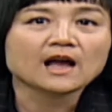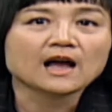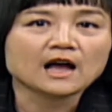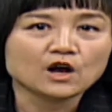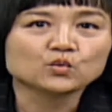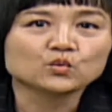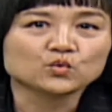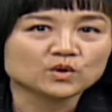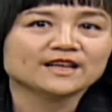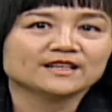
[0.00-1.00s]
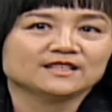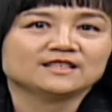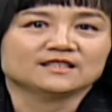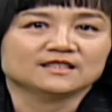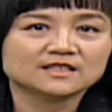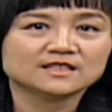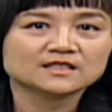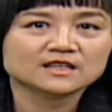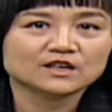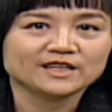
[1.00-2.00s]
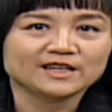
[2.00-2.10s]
毫无干劲的青少